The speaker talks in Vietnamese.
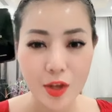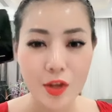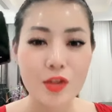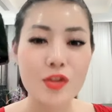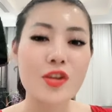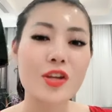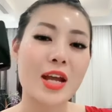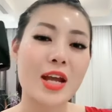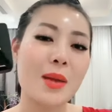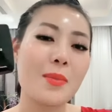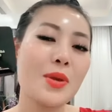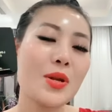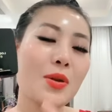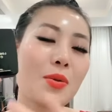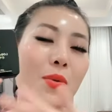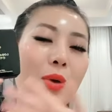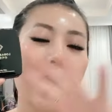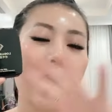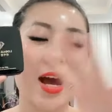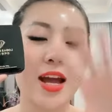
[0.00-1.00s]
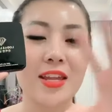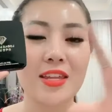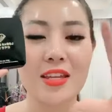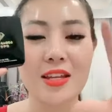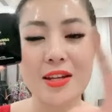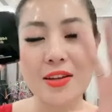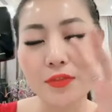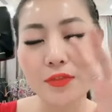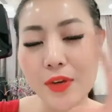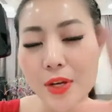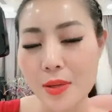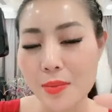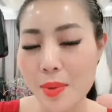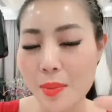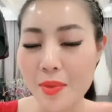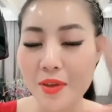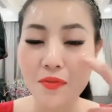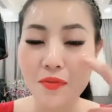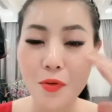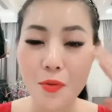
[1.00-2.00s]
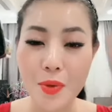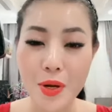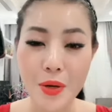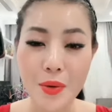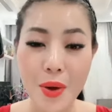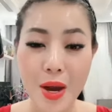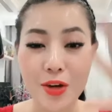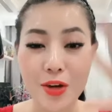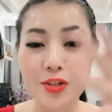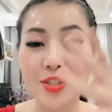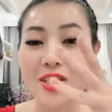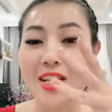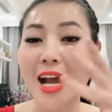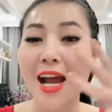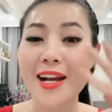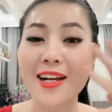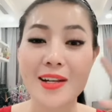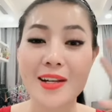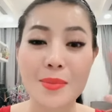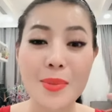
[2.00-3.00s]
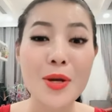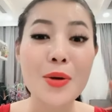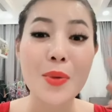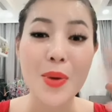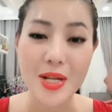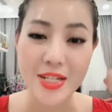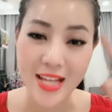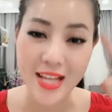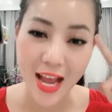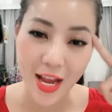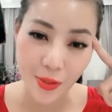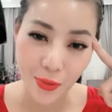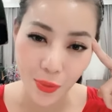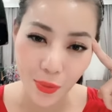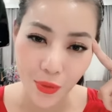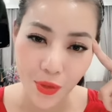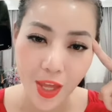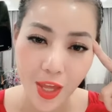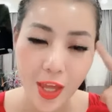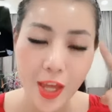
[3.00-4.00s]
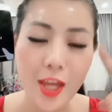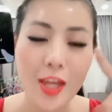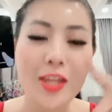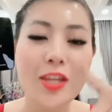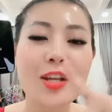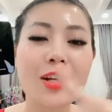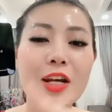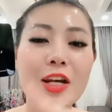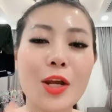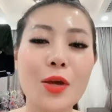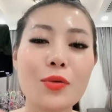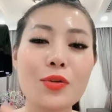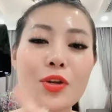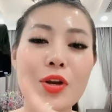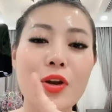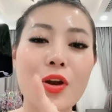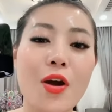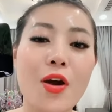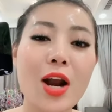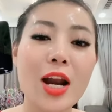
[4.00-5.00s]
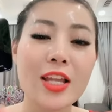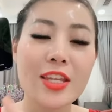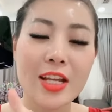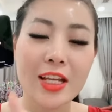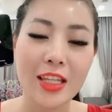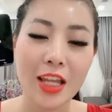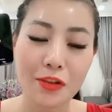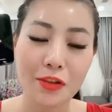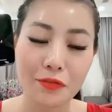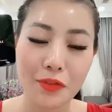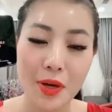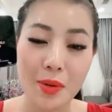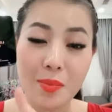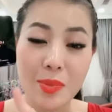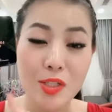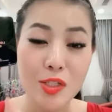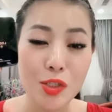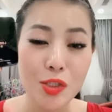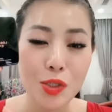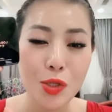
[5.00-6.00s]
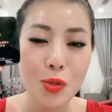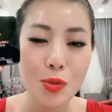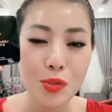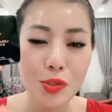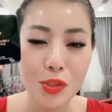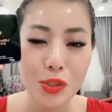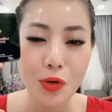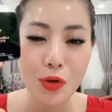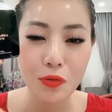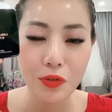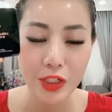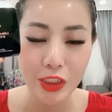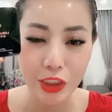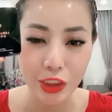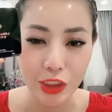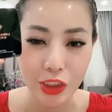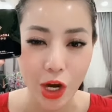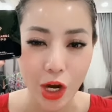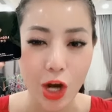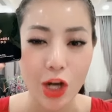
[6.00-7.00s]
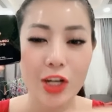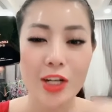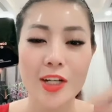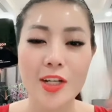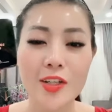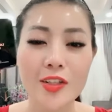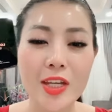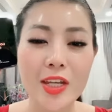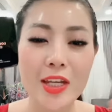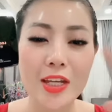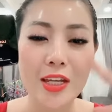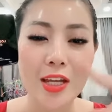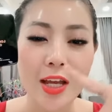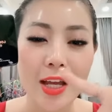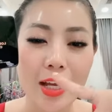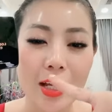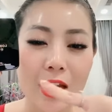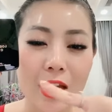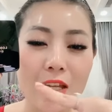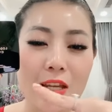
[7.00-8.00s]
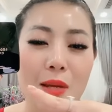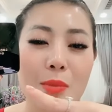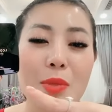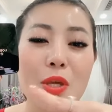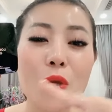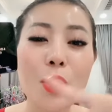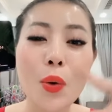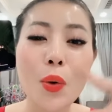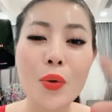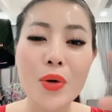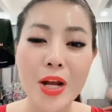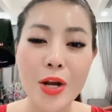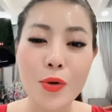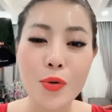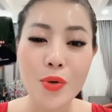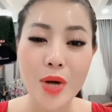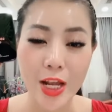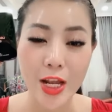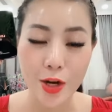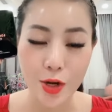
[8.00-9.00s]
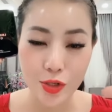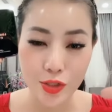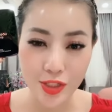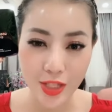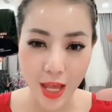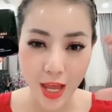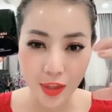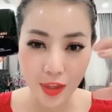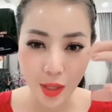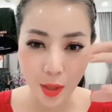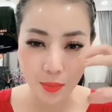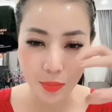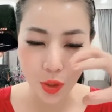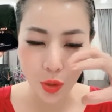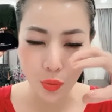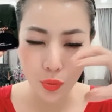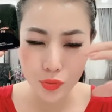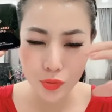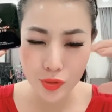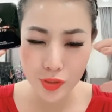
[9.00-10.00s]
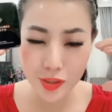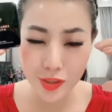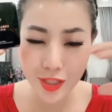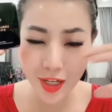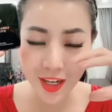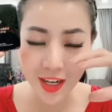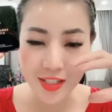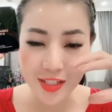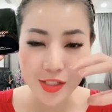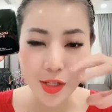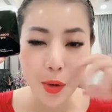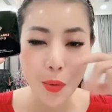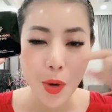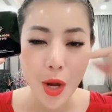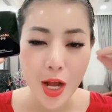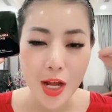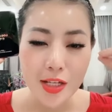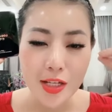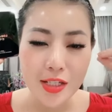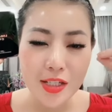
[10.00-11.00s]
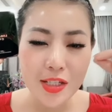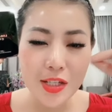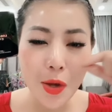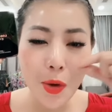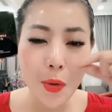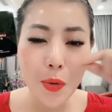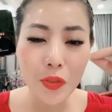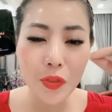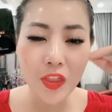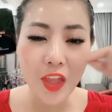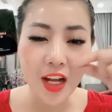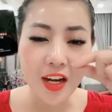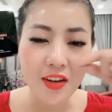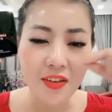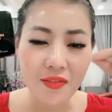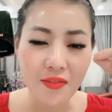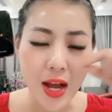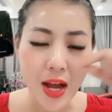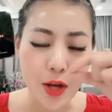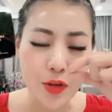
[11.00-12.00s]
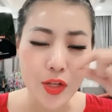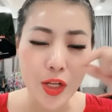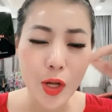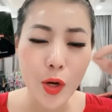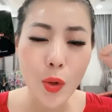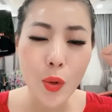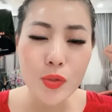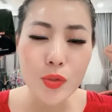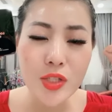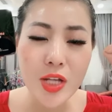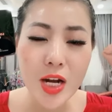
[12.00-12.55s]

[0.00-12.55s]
những cái bên ngoài những cái phấn mà mình phủ bên ngoài nó chỉ ăn được bên ngoài da thôi nhưng nếu nó là những cái thành phần mà siêu siêu phân tử nhỏ thì cái những cái bio nano này nó sẽ thẩm thấu rất là sâu sâu tận vào những cái lỗ chân